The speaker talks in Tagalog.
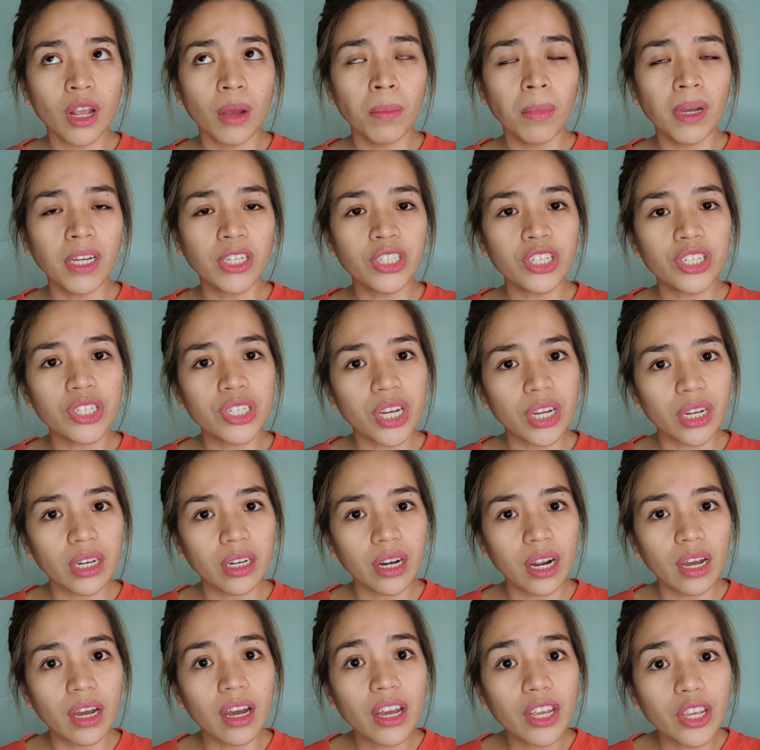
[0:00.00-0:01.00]

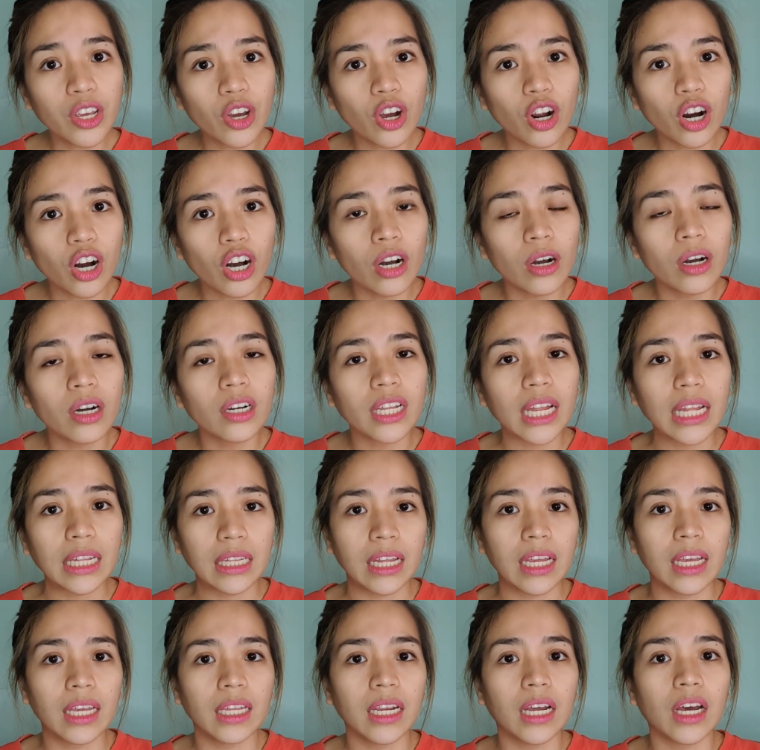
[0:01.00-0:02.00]
mag-check na kayo or
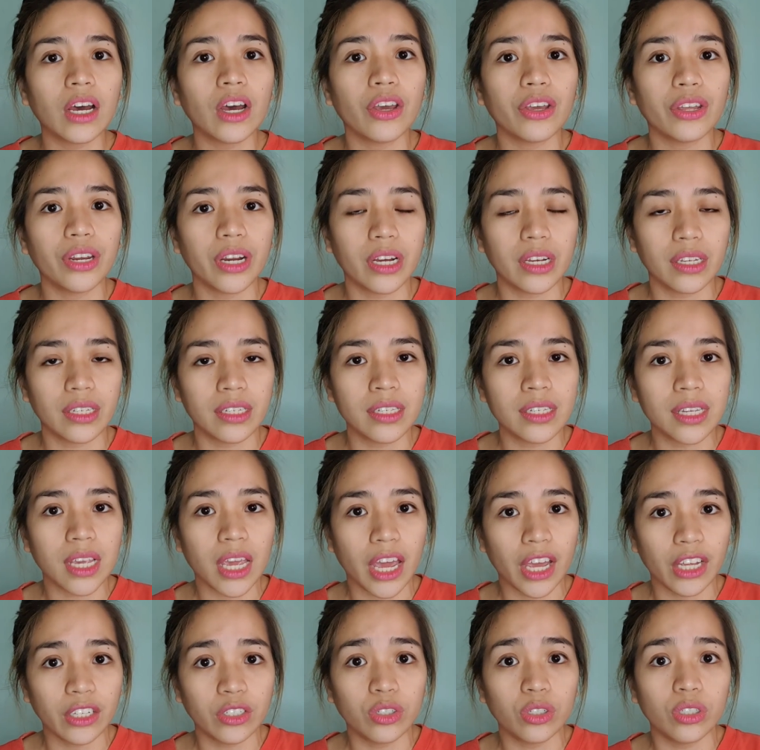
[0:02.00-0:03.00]
titingin na kayo ng
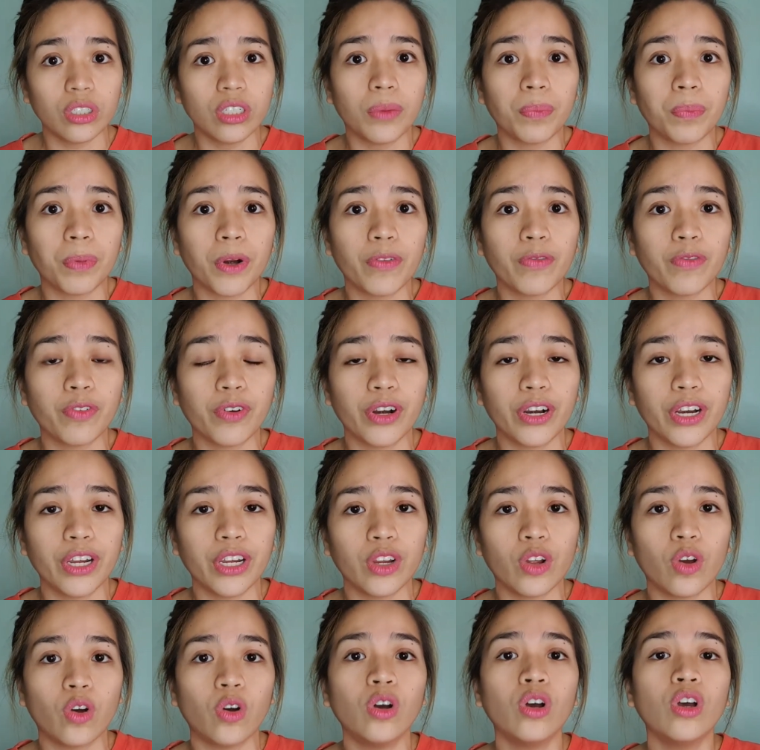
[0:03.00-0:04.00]
schedule na prefer
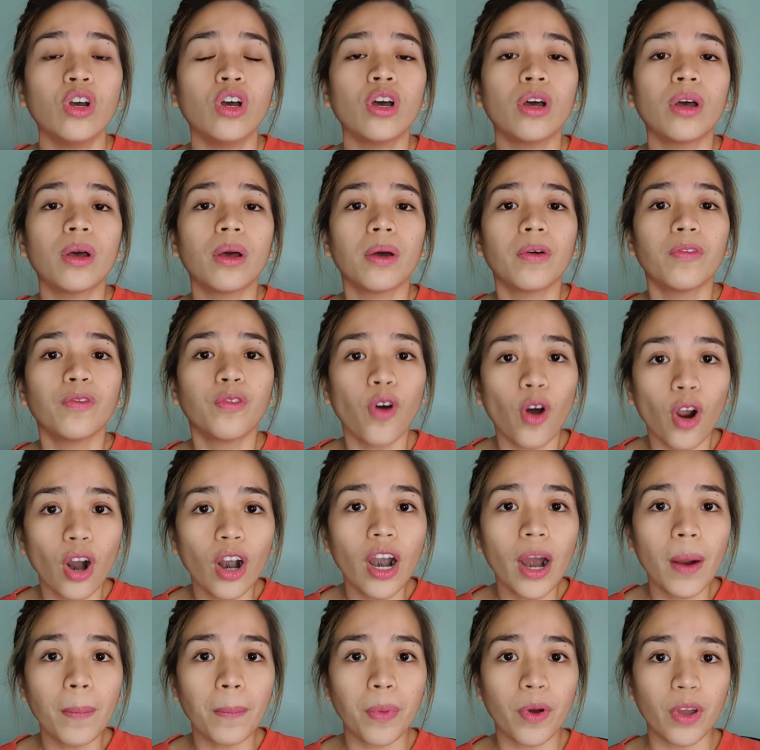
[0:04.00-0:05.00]
nyo for
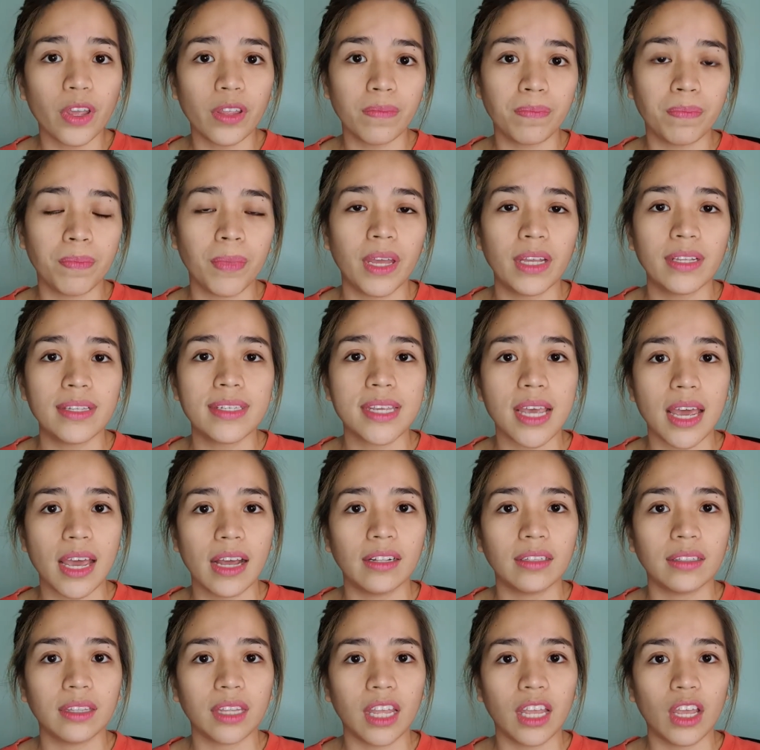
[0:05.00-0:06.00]
appointment sa
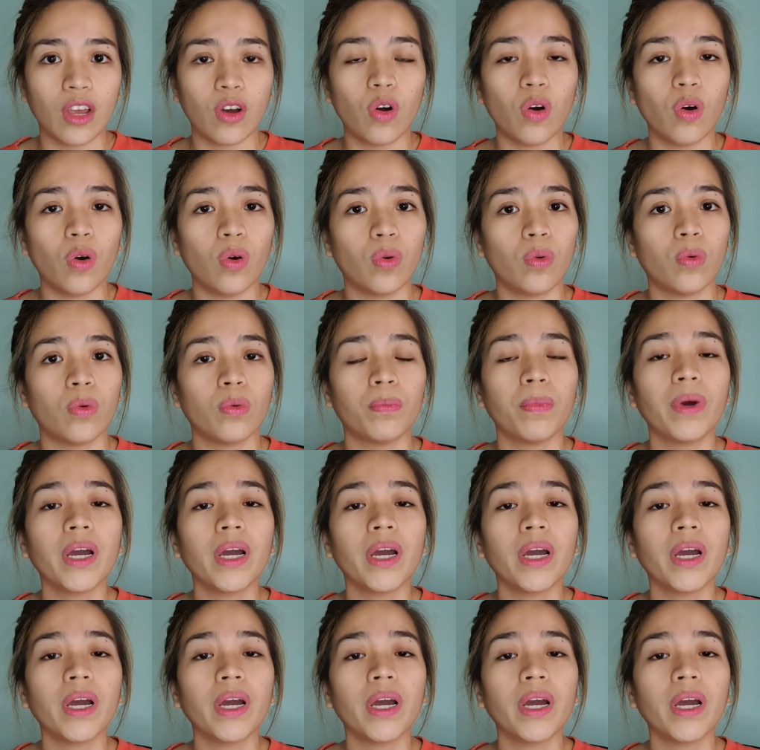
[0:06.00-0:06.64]
LTO.